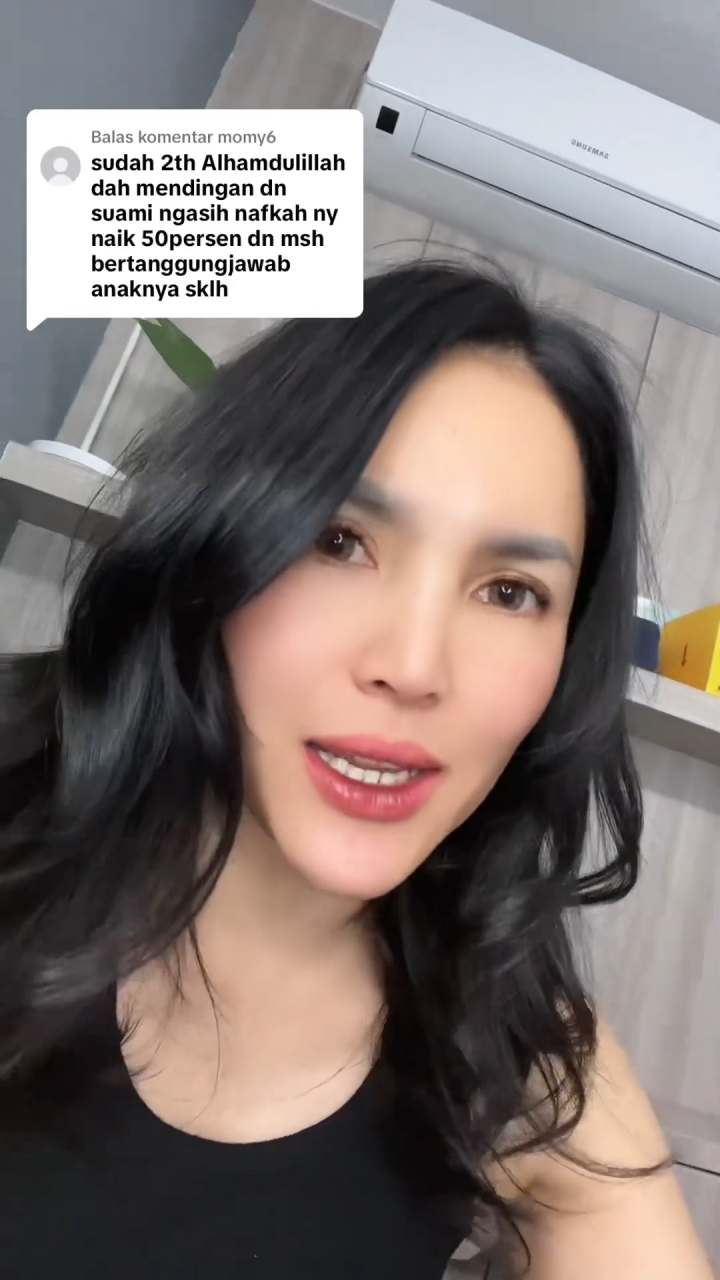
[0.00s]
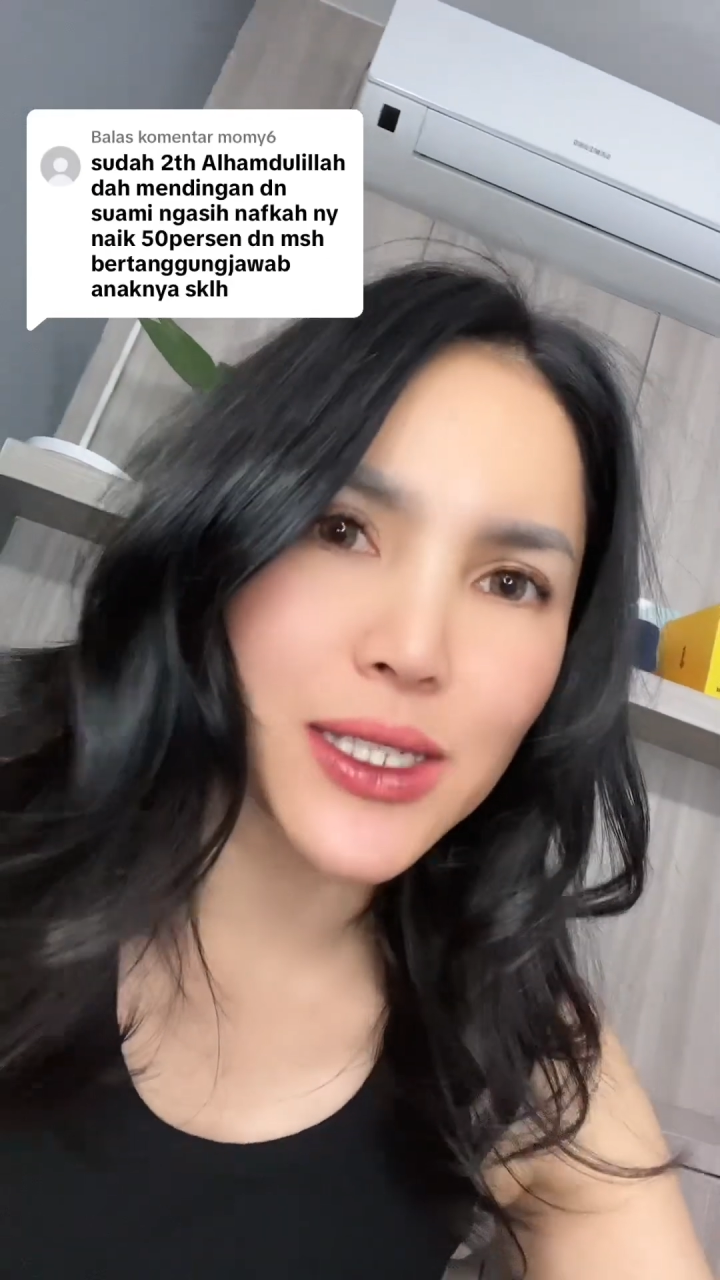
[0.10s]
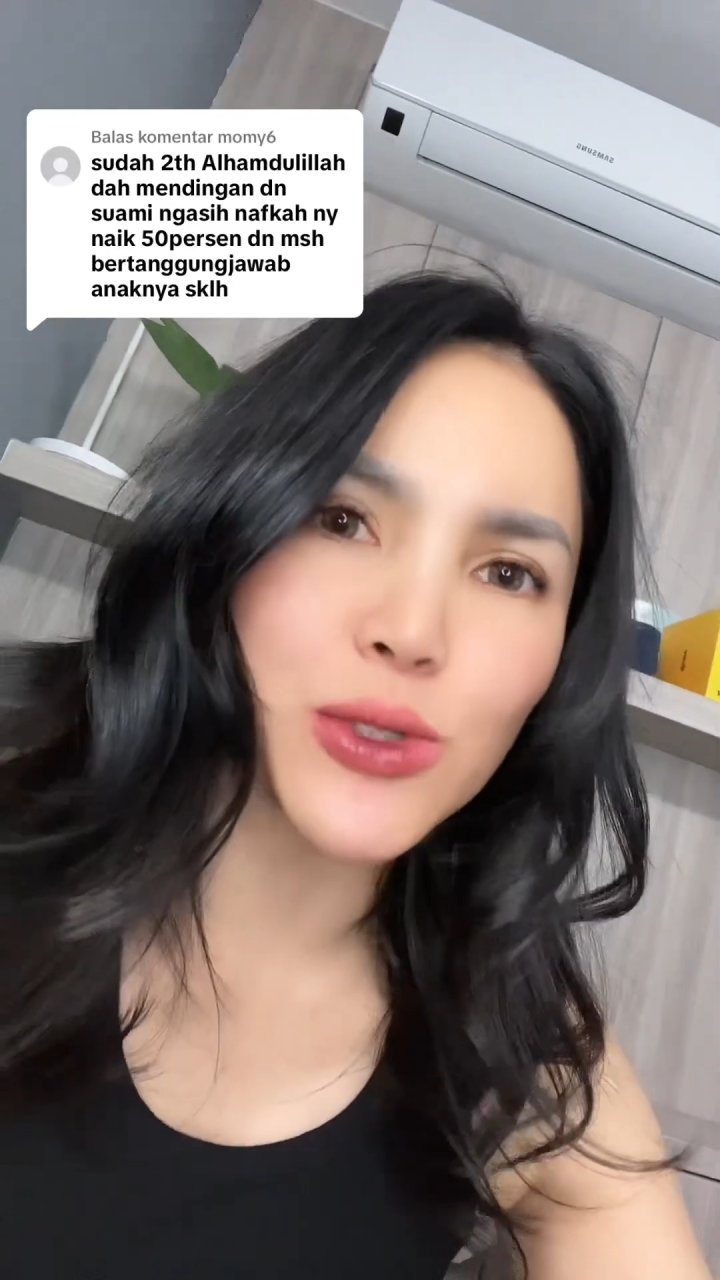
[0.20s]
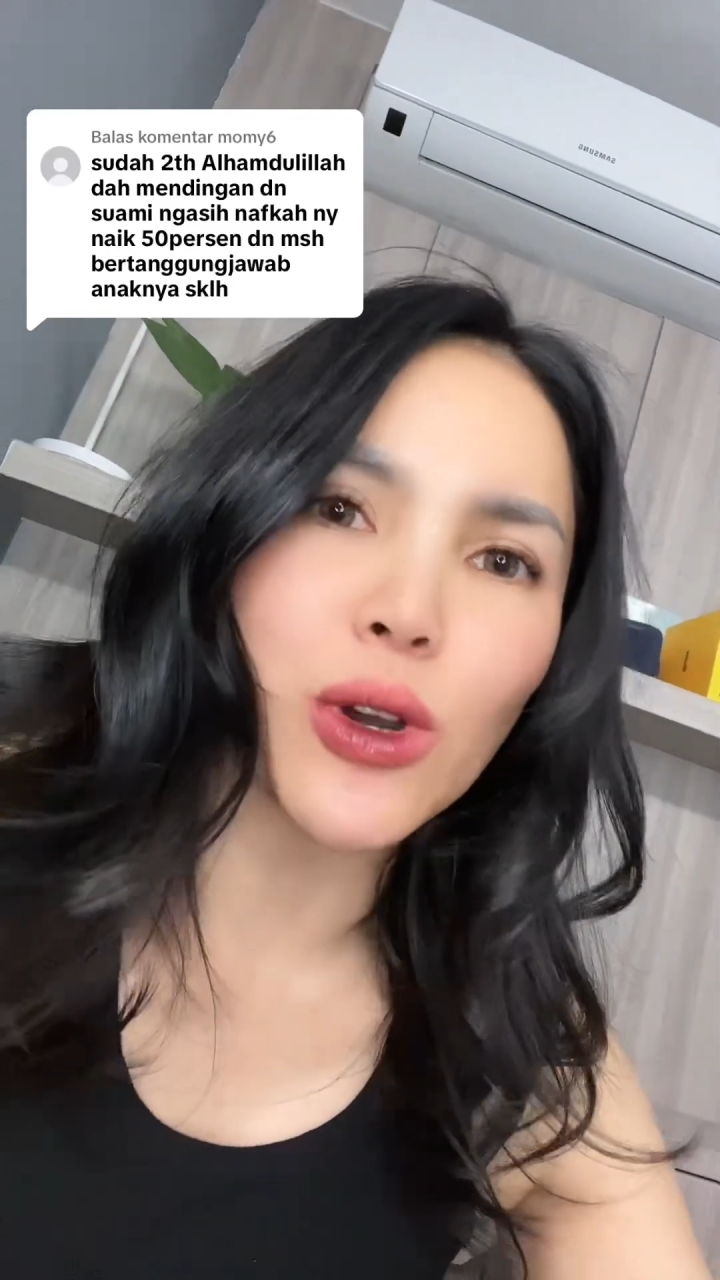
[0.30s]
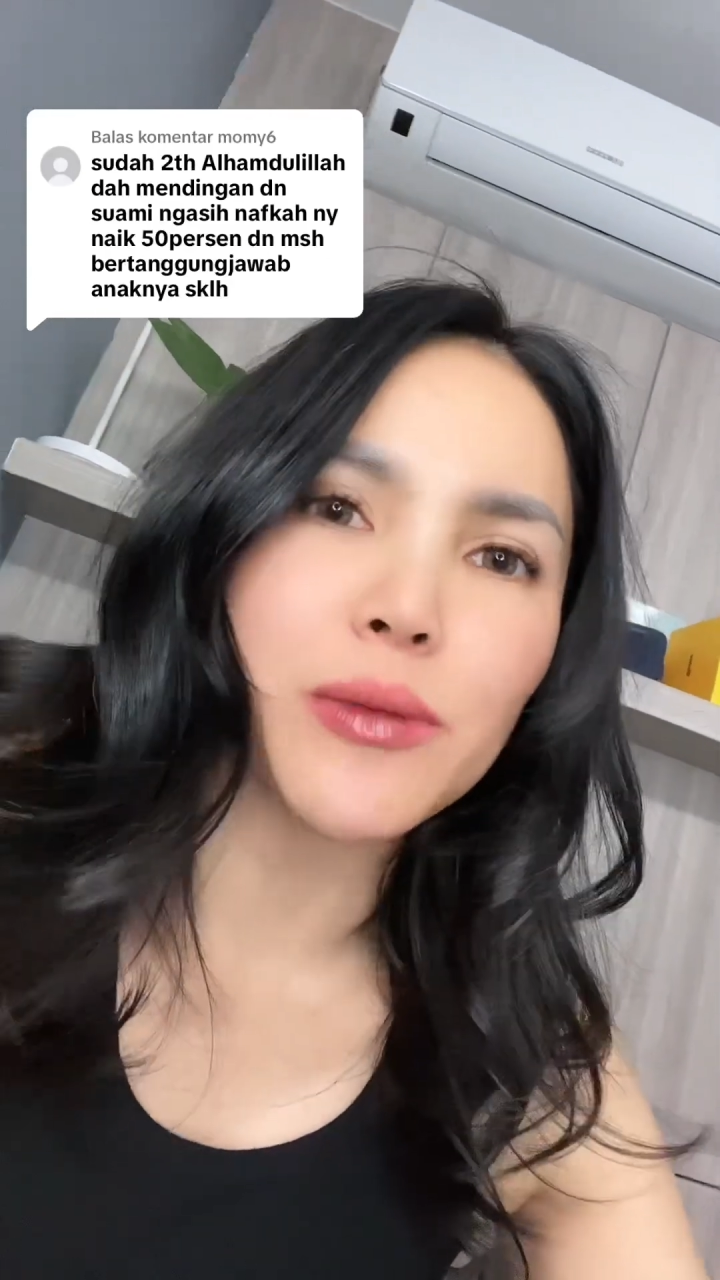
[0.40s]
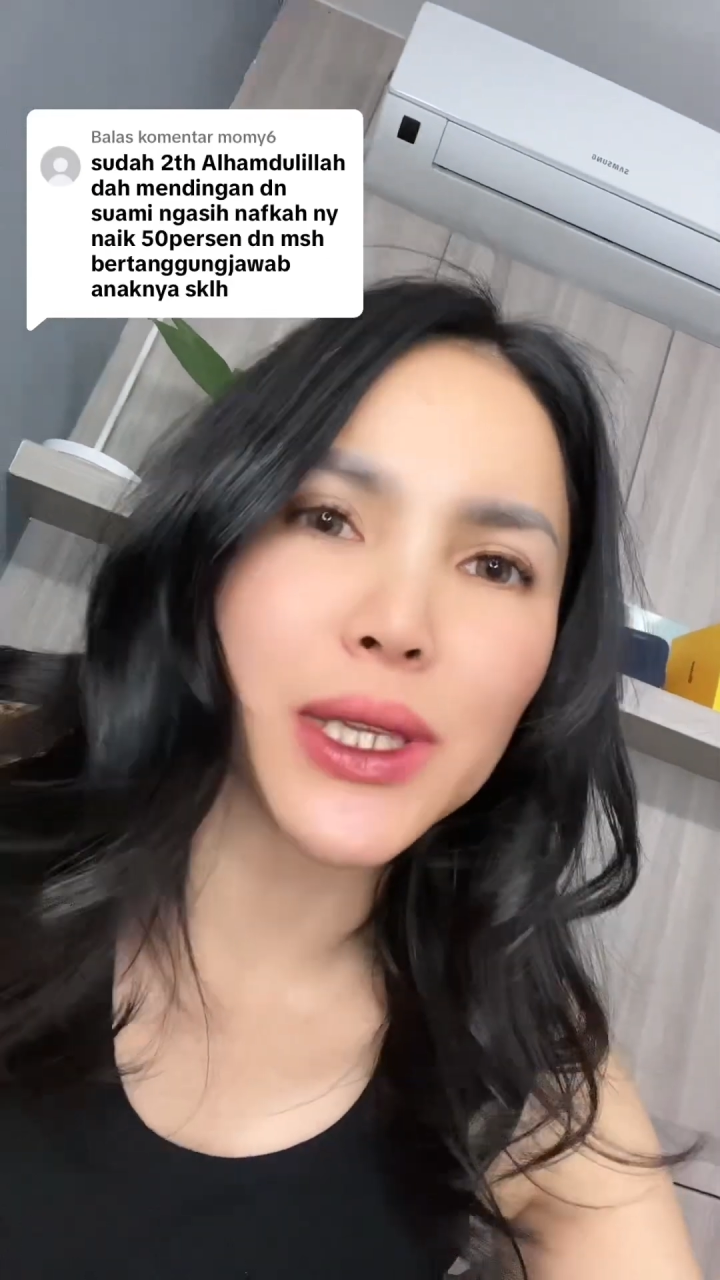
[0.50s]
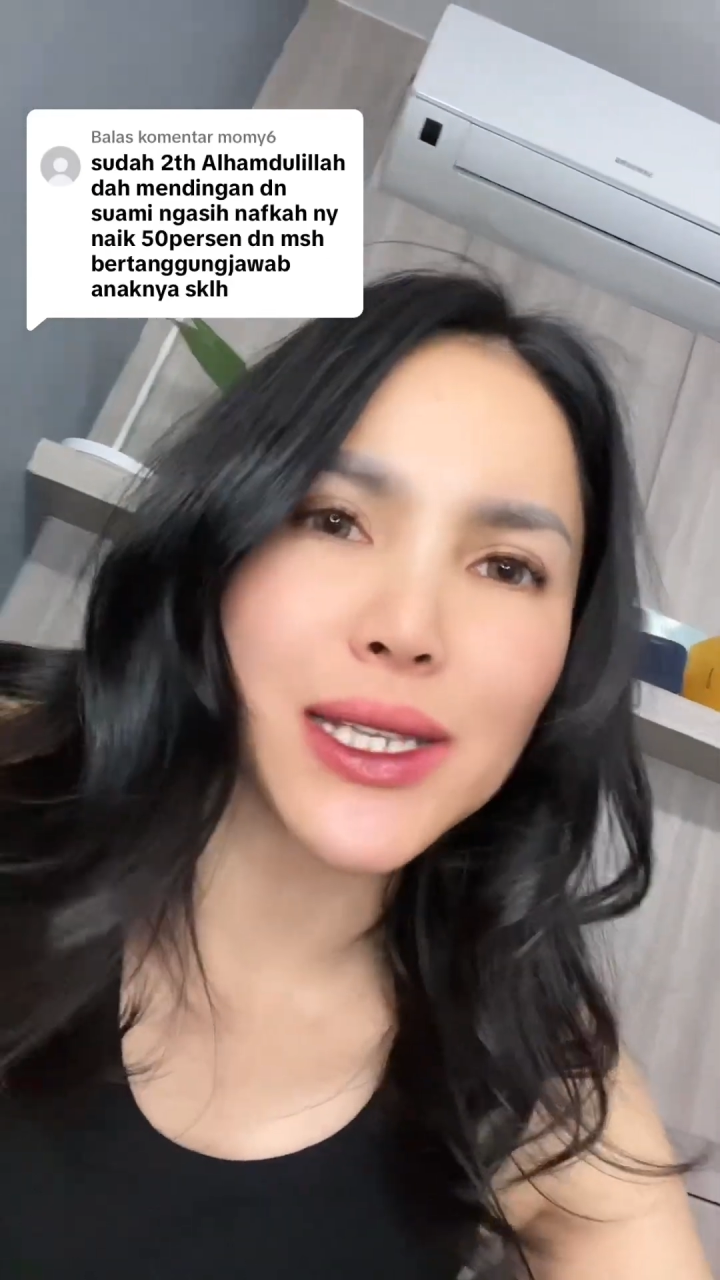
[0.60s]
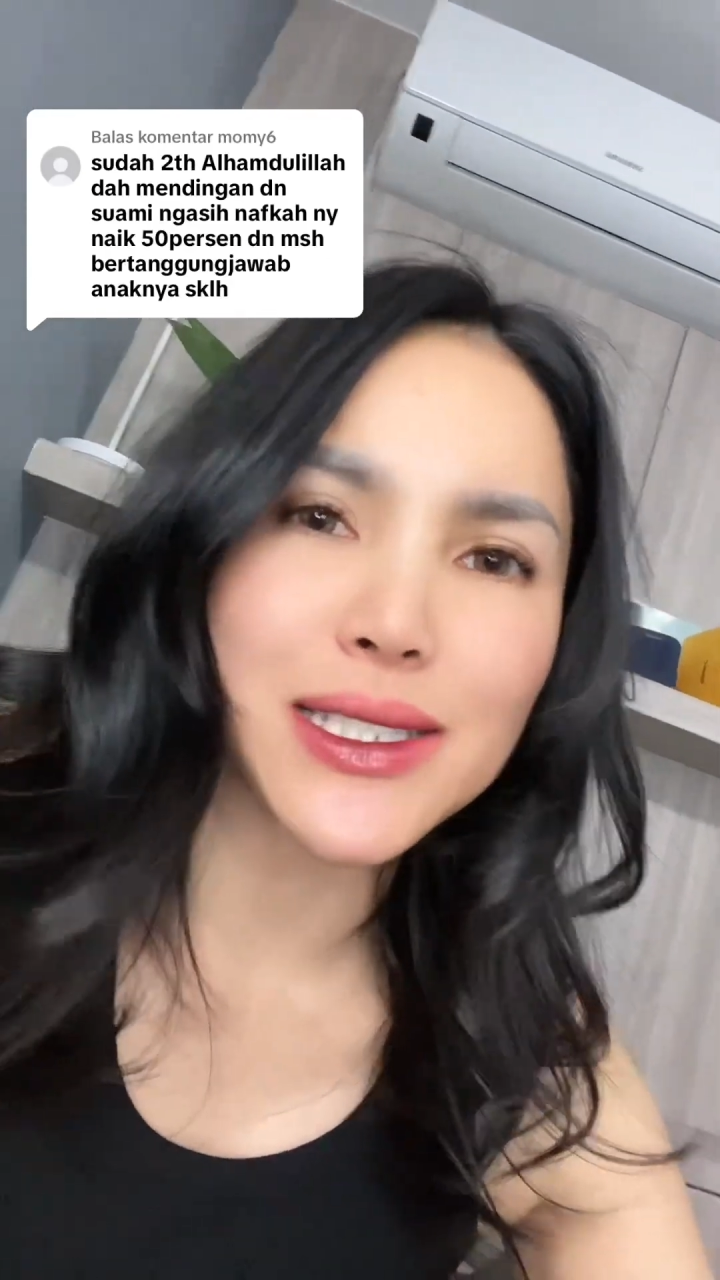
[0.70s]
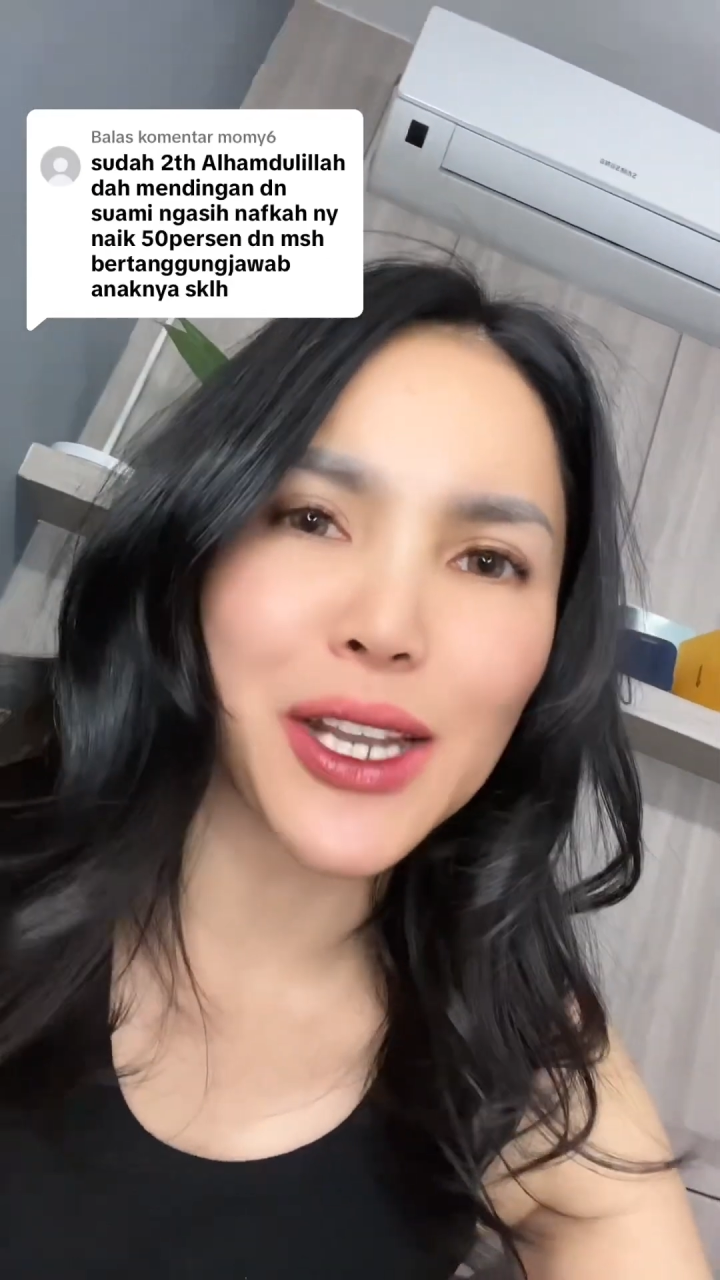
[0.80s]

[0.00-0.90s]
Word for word: dan suami ngasih